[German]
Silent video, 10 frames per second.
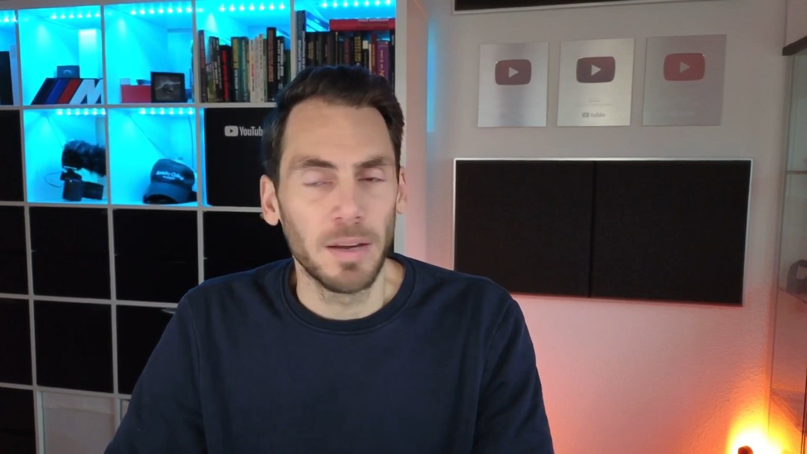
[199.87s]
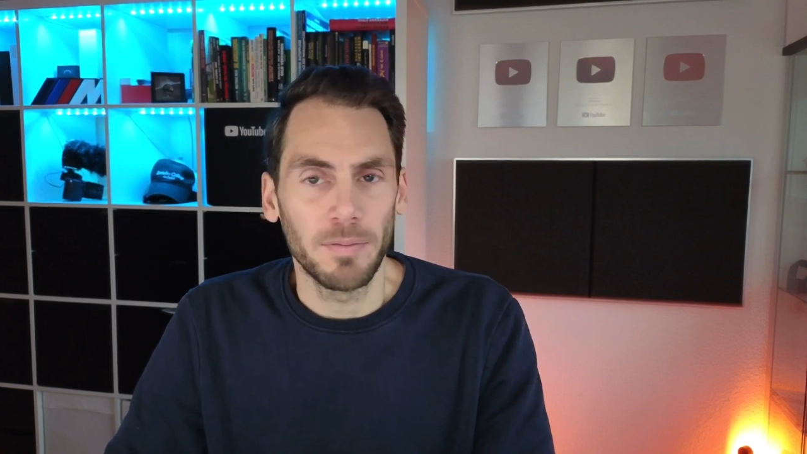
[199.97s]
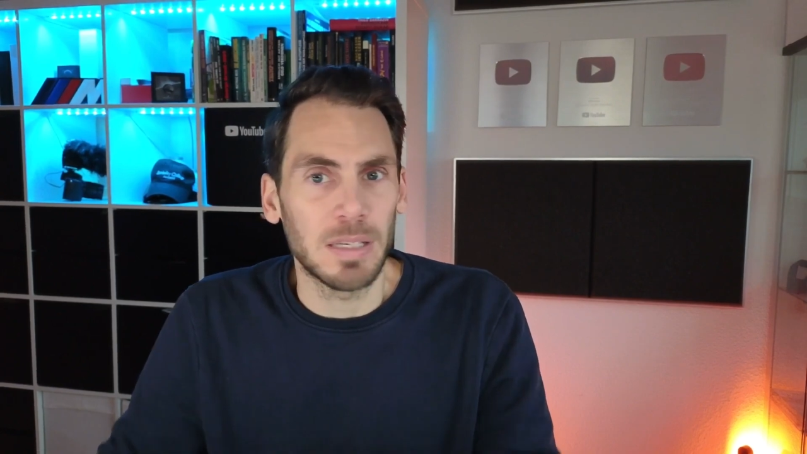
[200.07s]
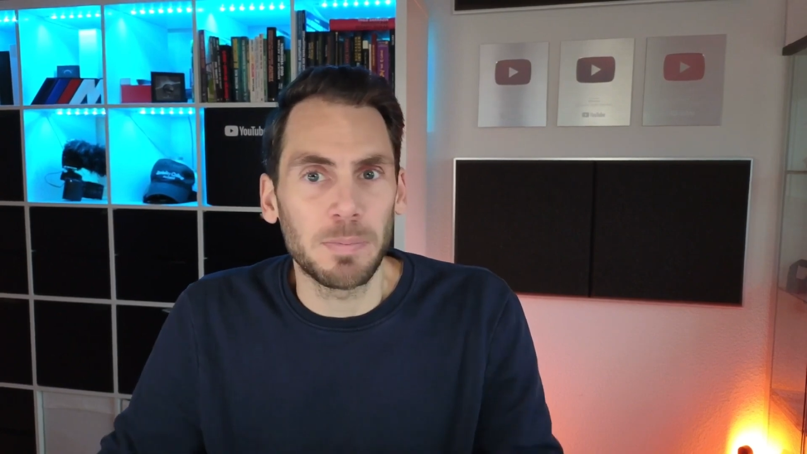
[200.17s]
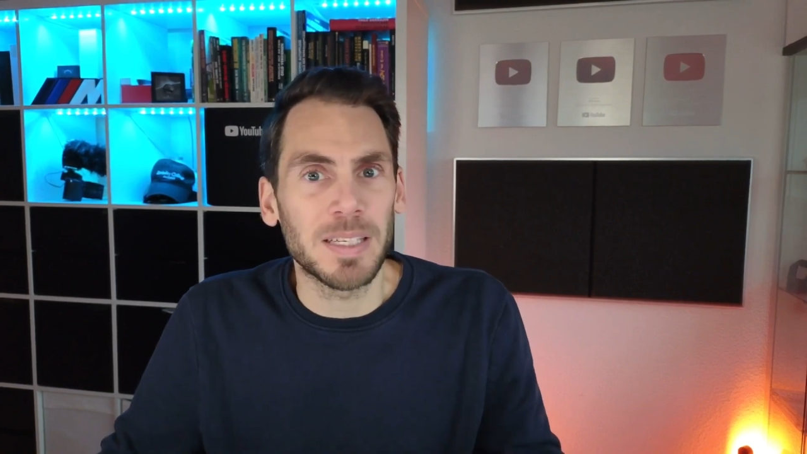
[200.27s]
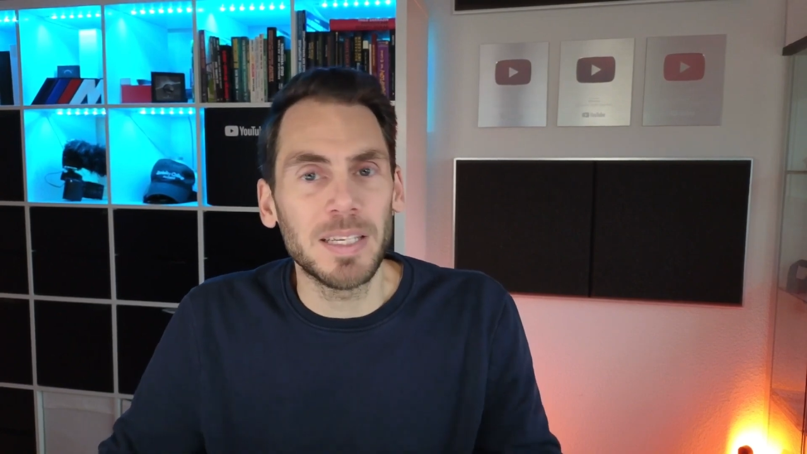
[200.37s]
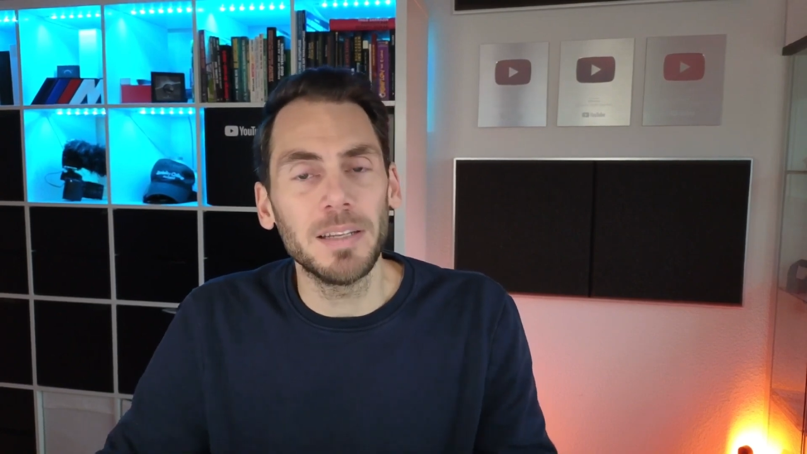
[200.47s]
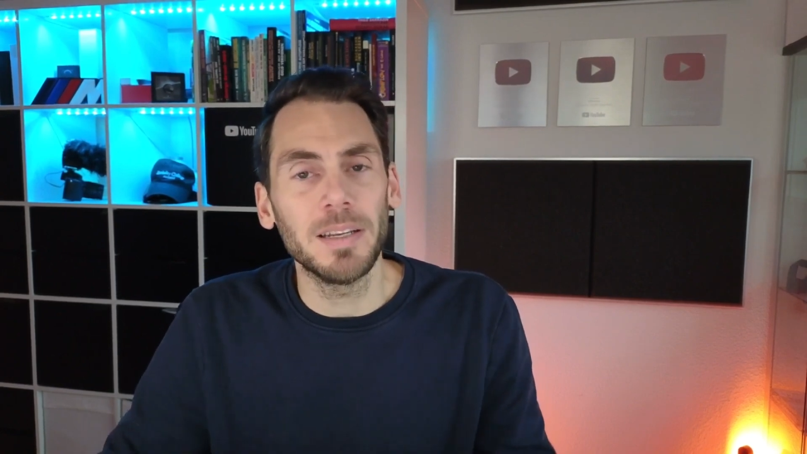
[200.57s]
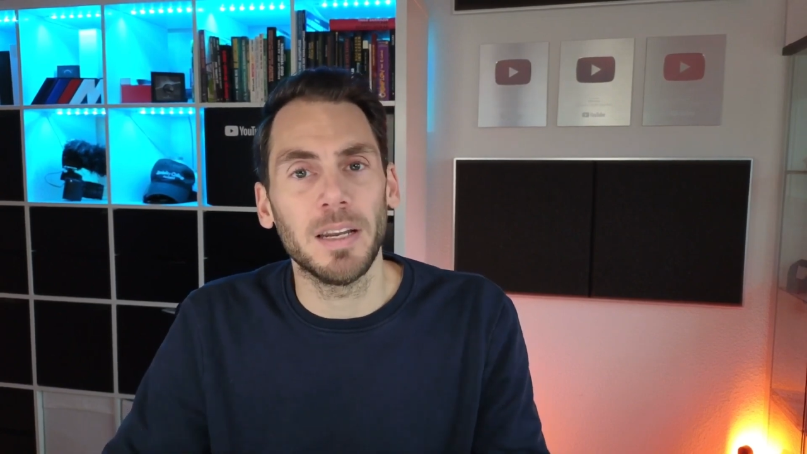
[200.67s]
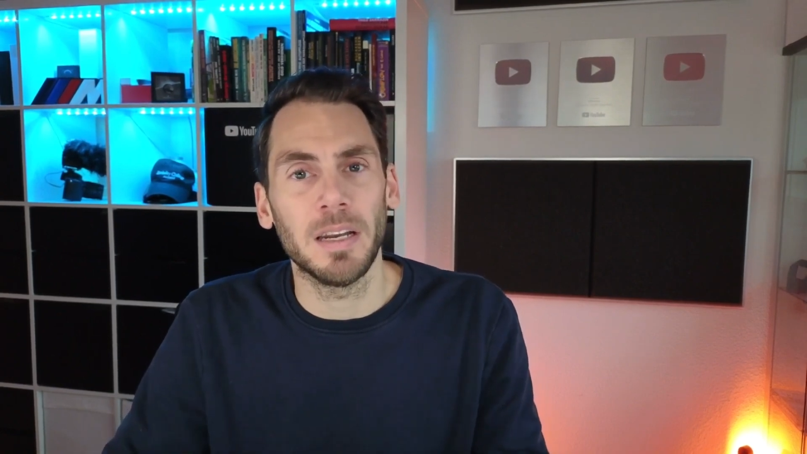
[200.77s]
Was passiert
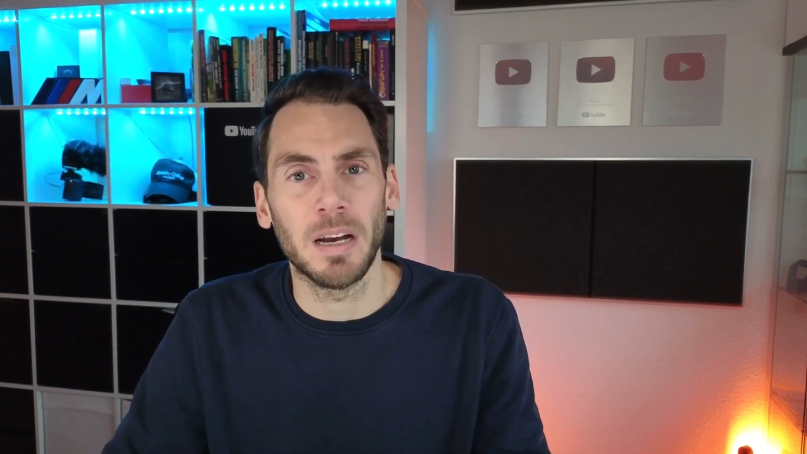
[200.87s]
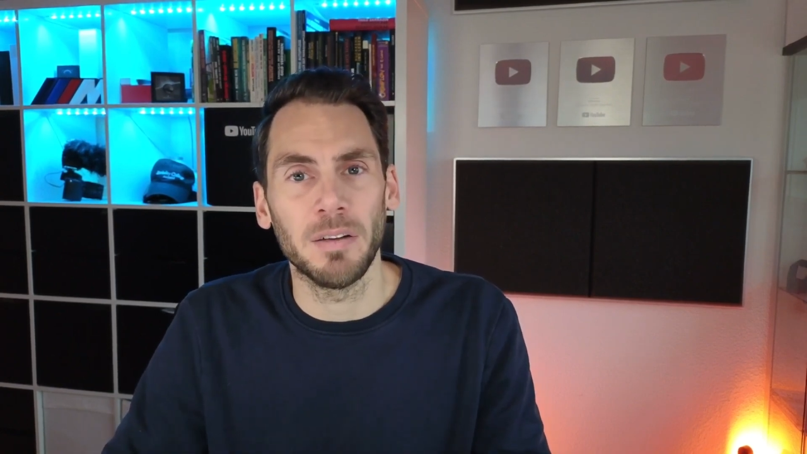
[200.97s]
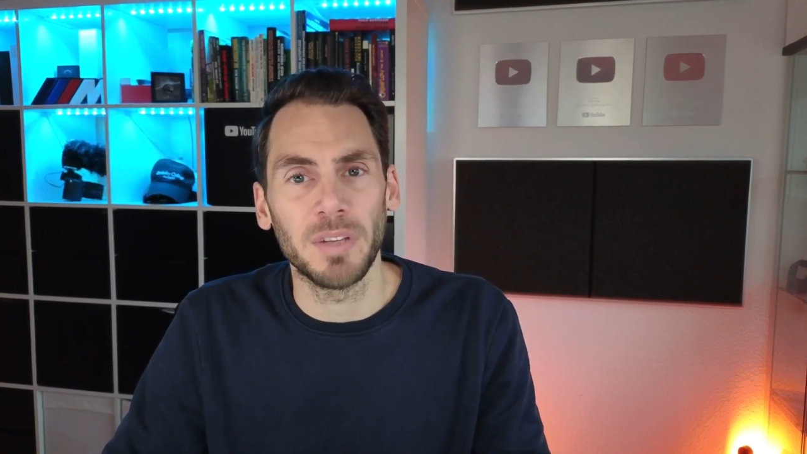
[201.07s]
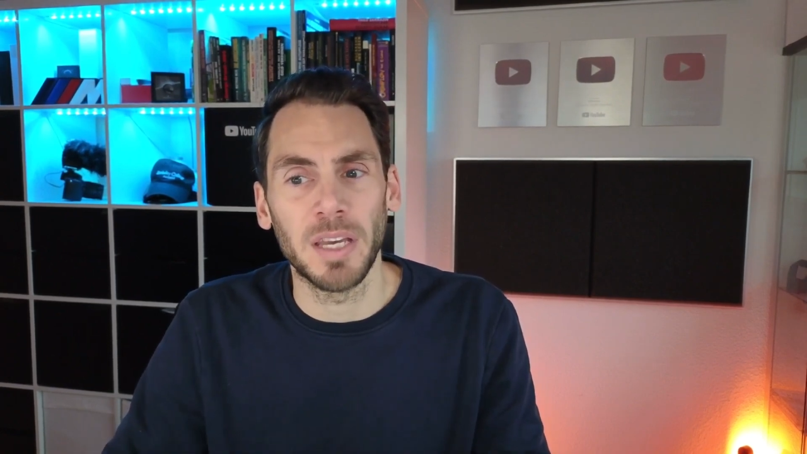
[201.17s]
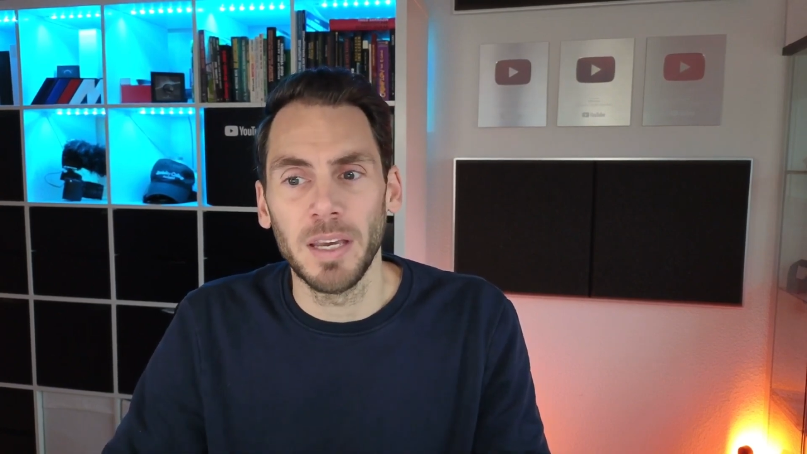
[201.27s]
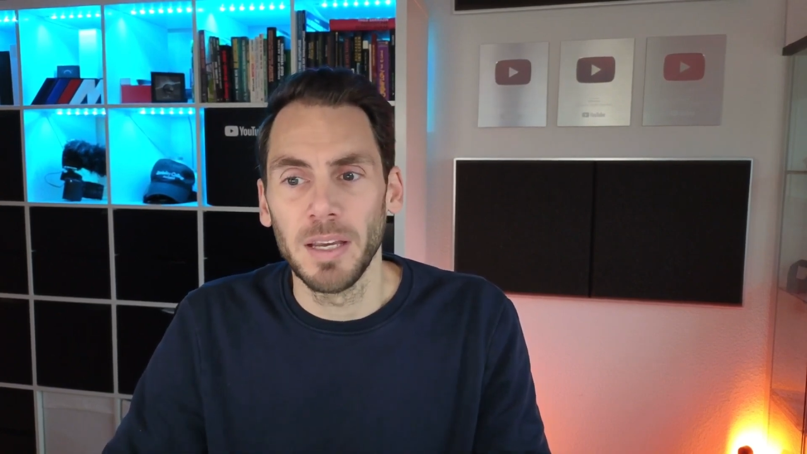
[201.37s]
denn in der AfD?